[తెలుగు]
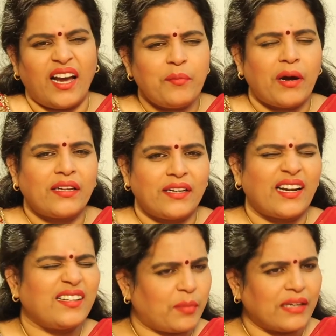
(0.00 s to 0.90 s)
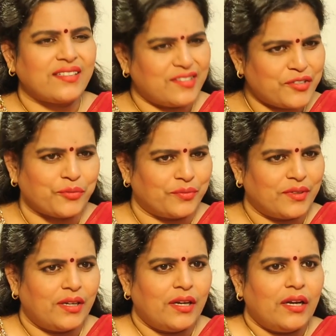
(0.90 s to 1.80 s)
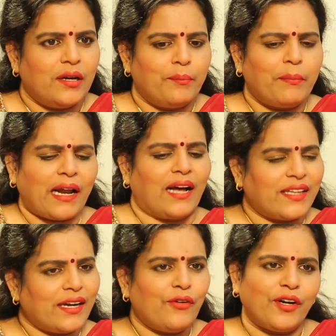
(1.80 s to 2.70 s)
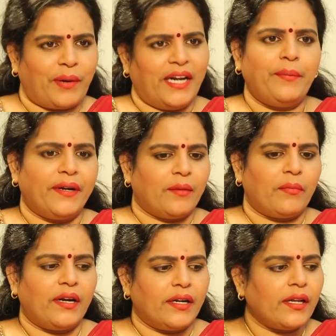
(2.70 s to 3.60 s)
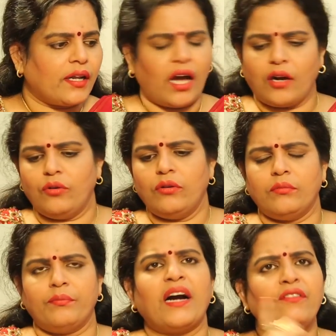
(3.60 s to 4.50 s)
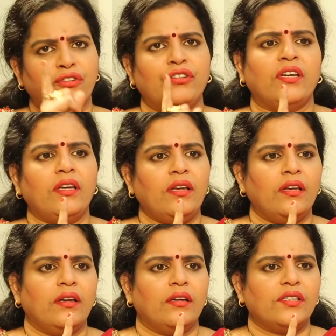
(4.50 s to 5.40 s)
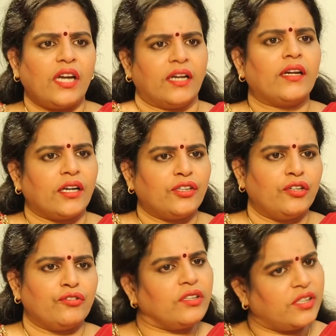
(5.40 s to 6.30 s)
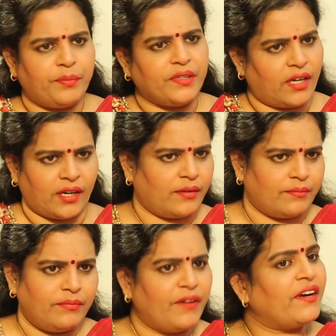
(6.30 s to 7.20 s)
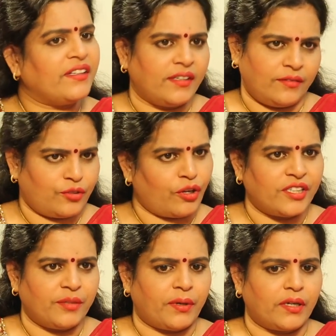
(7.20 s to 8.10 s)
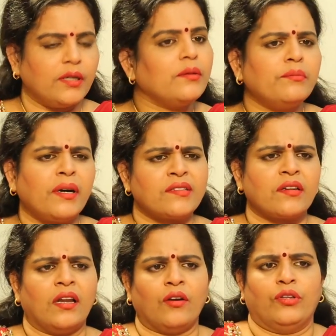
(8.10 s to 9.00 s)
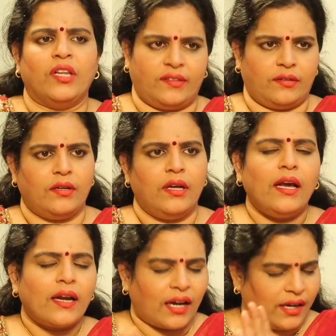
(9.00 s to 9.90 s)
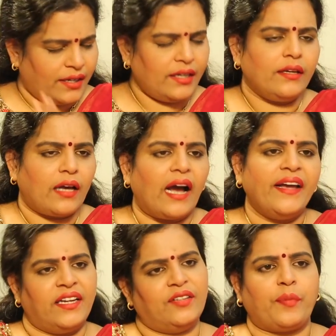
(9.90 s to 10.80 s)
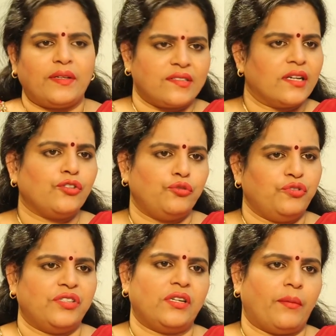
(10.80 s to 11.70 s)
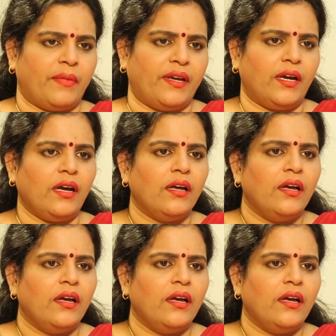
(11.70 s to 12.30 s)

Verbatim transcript: ఆయన బాధ ఏంటంటే ఆయన బాగా సెన్సిటివ్ మరి ఆధారాలు ఉంటే బయట పెట్టమ్మా అంటే నాకు భగవంతుడికి శేఖర్ గారికి తెలుసు అని చెప్పింది నిన్న మేము అడిగితే సారీ చెప్పంటే పర్సనల్ ఇంక వదిలేశాను కానీ ఆయన నేను పర్సనల్గా చూసిన అమ్మాయిగా